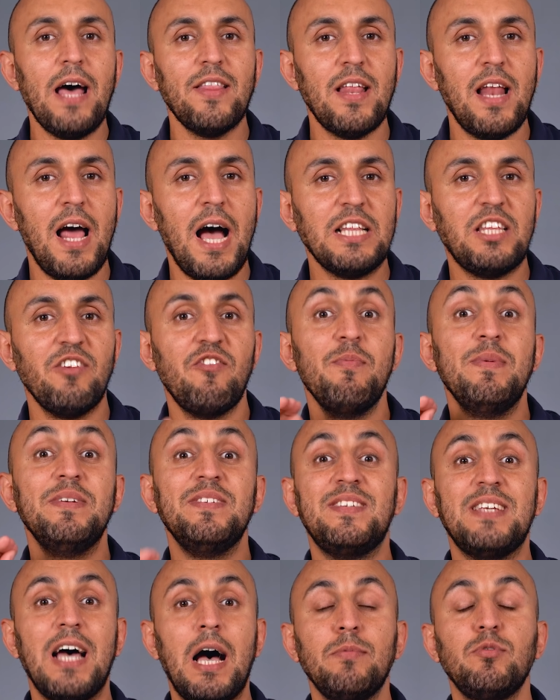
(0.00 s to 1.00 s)
هذا الهاتف من
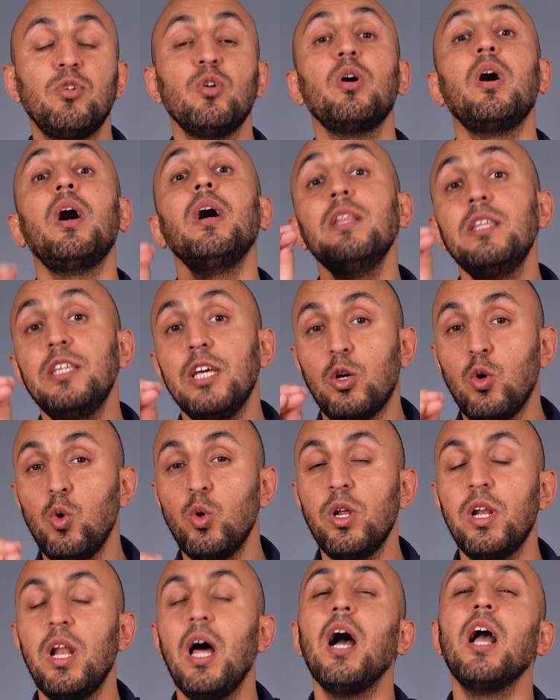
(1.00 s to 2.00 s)
سامسونج قد
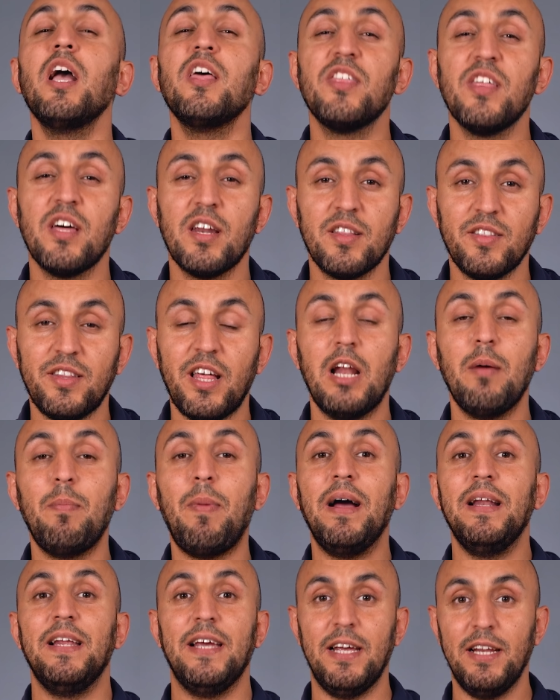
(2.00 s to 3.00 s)
يكون الأكثر طلب
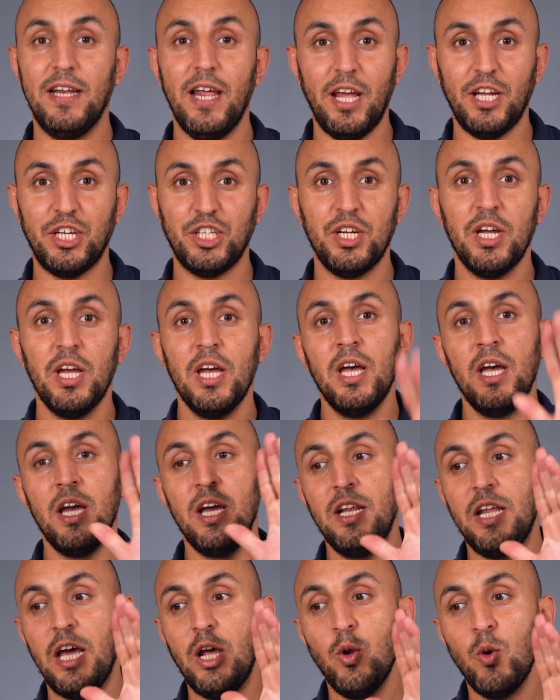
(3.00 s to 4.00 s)
عليه ليش؟
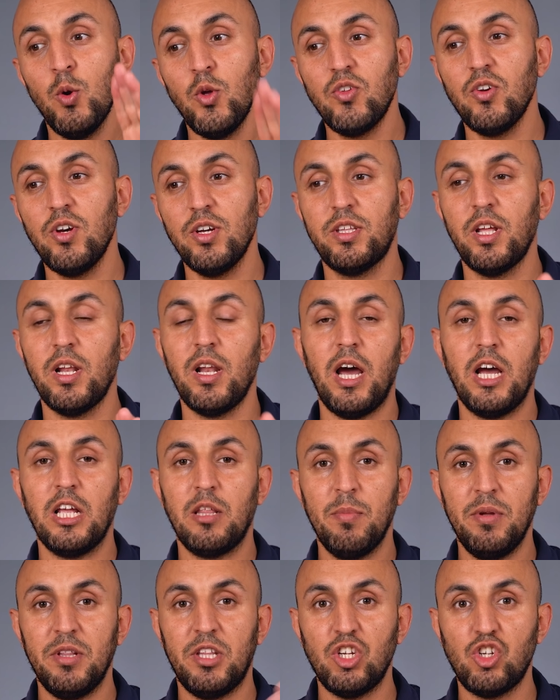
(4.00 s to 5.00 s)
لأنه نسخة
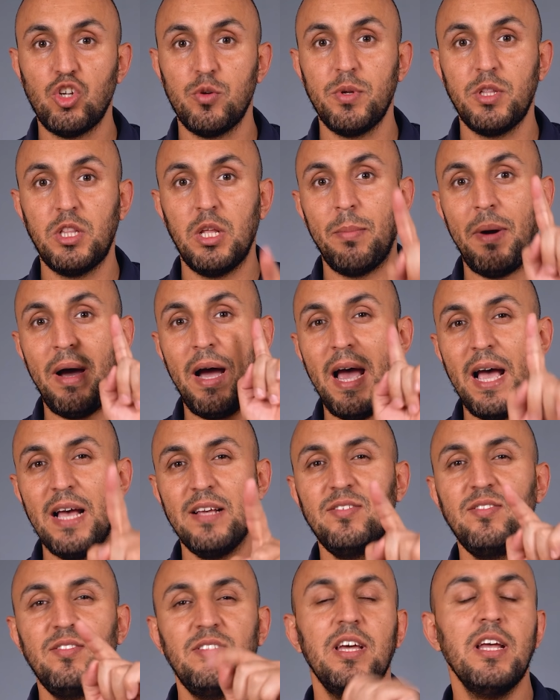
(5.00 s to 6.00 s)
اللايت من تجربتنا مع
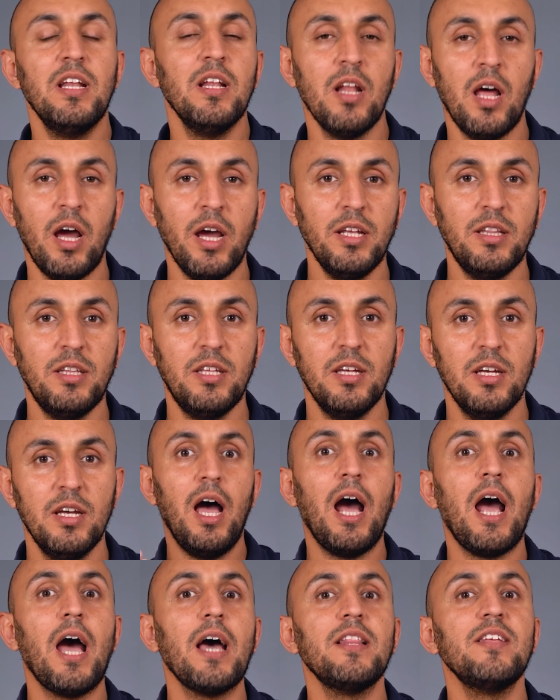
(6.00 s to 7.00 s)
استن 10 لايت
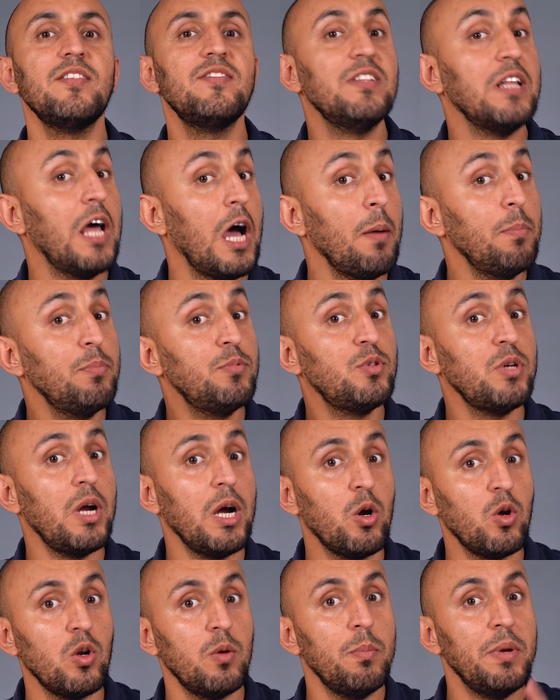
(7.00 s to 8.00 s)
أخذ سناب
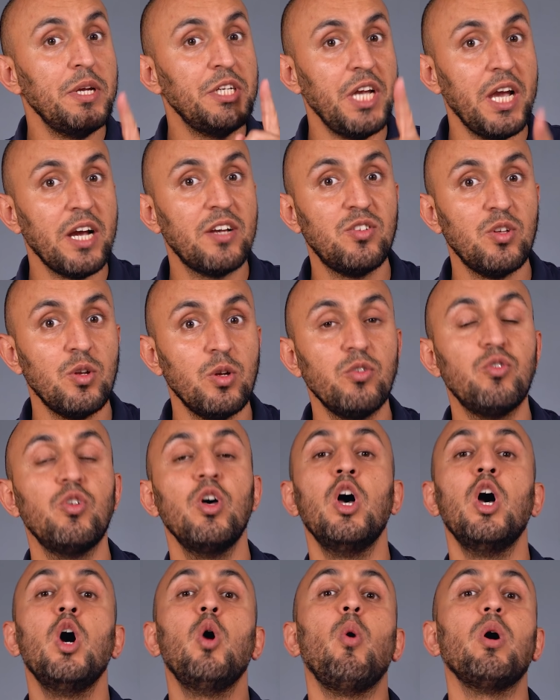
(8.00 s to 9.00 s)
دراجون مش اكزونوس
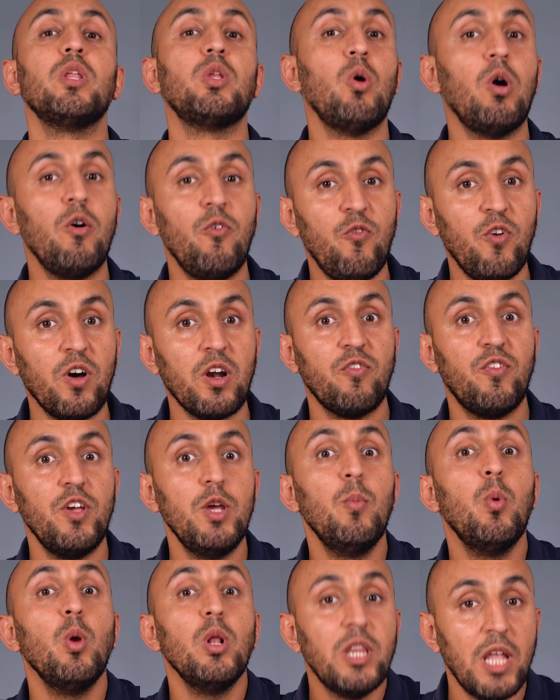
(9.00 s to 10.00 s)
وتوفر
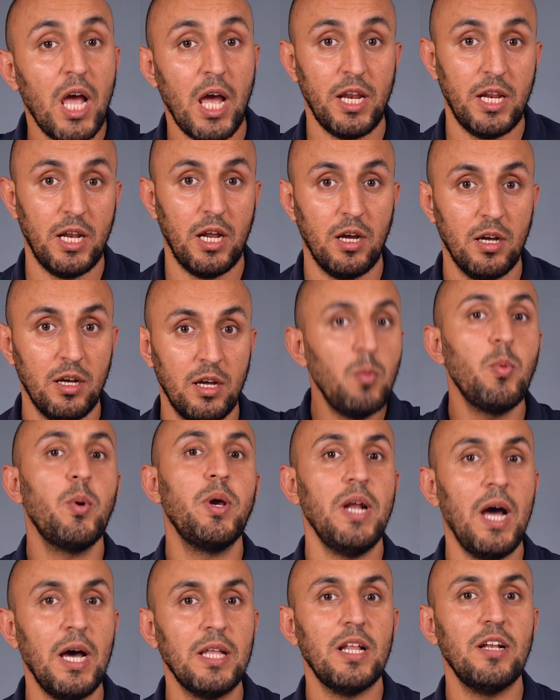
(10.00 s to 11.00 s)
في بلداننا
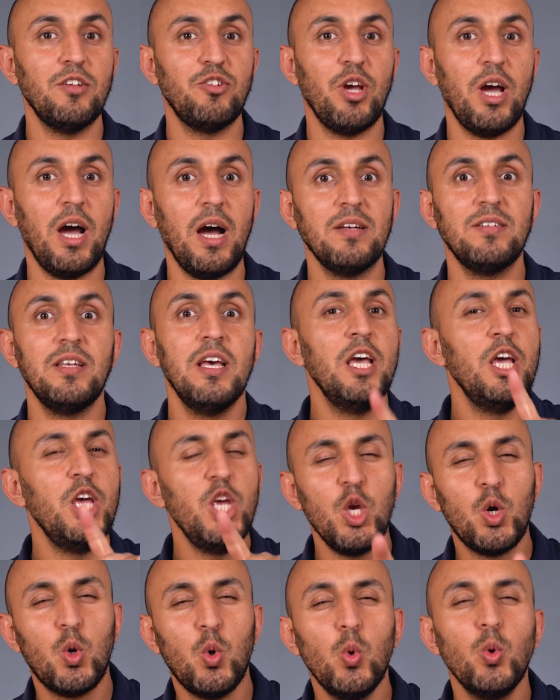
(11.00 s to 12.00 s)
ممكن هذا الجهاز
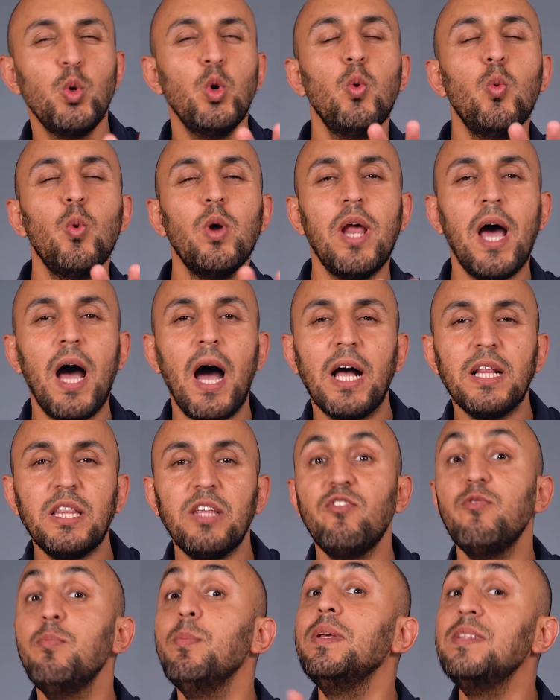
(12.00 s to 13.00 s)
يكون هو
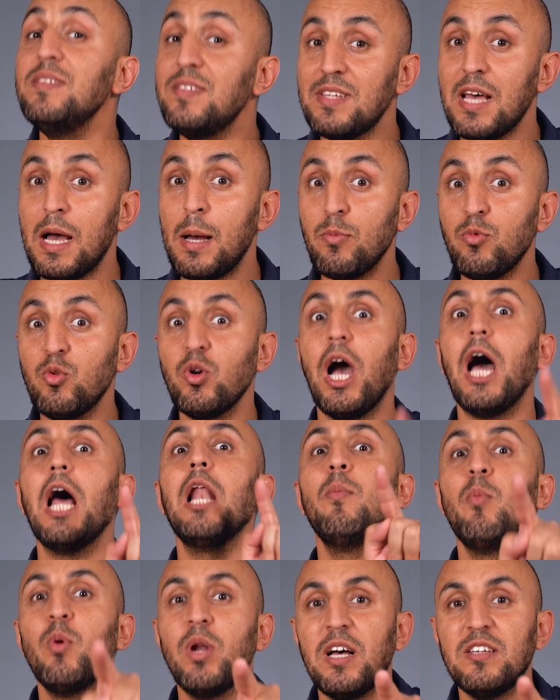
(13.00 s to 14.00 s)
الهاتف من سامسونج
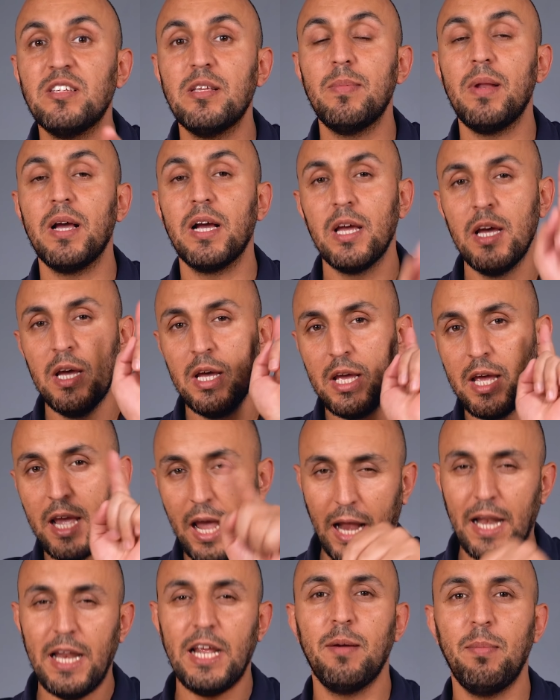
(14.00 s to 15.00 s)
المناسب لك
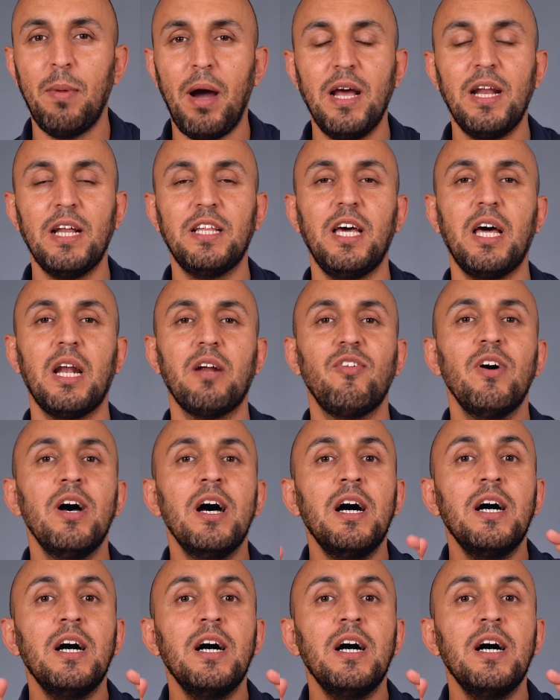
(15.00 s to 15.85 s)
خليك معي لتعرف